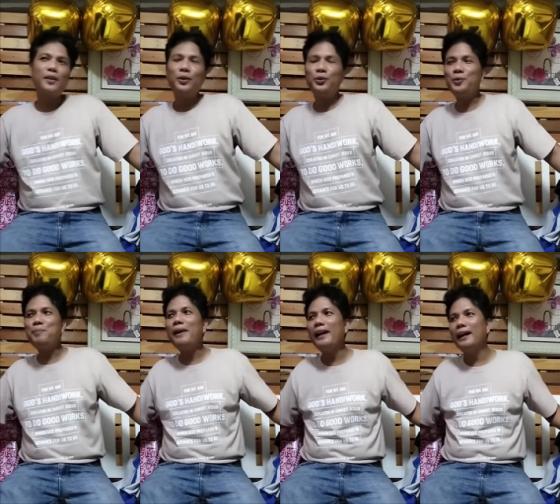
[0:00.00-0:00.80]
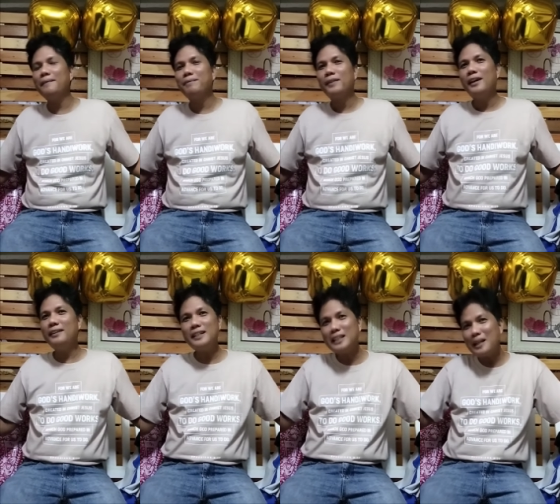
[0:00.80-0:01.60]
Yun pala,
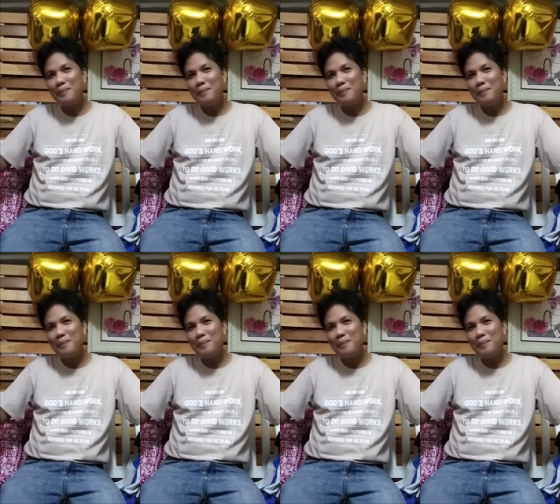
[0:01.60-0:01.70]
hindi sila